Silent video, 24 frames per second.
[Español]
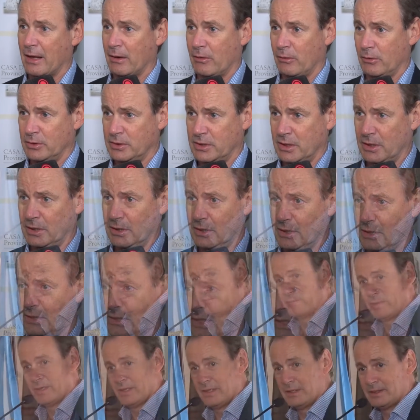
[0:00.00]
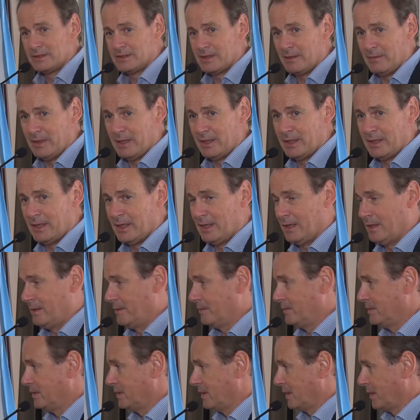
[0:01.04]
la concientización
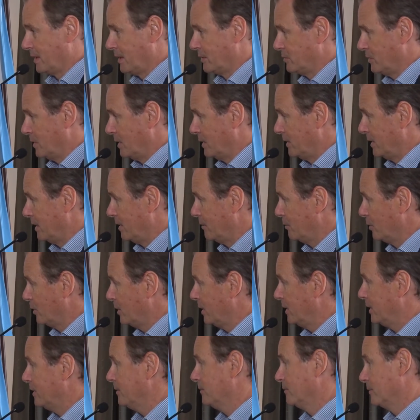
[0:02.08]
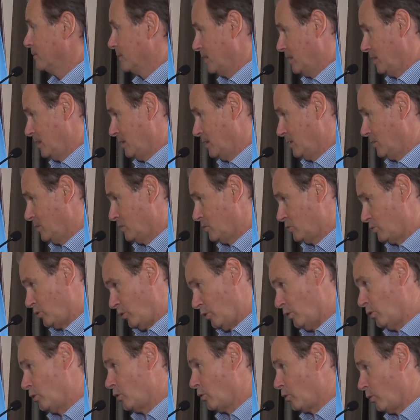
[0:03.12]
necesaria y evitar
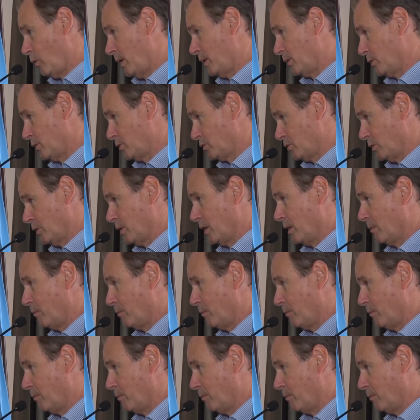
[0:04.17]
hechos que nos duelen a